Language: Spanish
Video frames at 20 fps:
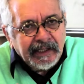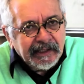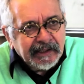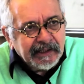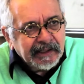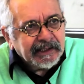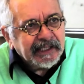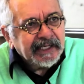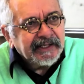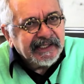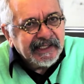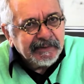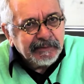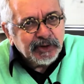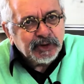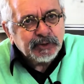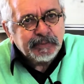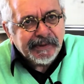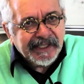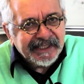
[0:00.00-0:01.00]

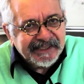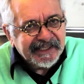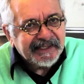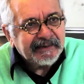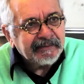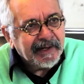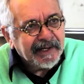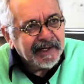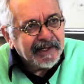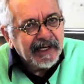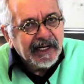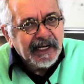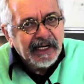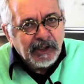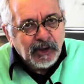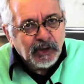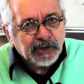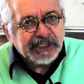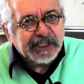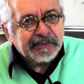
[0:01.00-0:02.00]
intentemos preservar
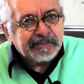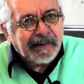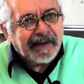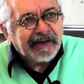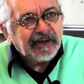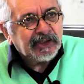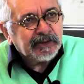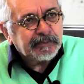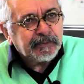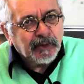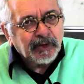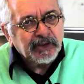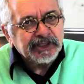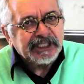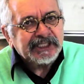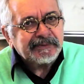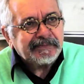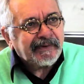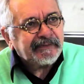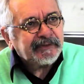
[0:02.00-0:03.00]
los, los pocos
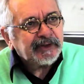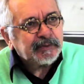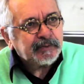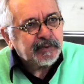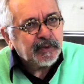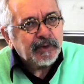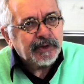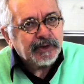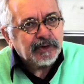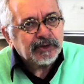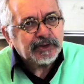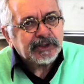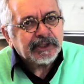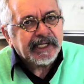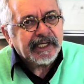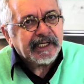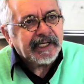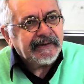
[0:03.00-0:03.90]
espacios públicos que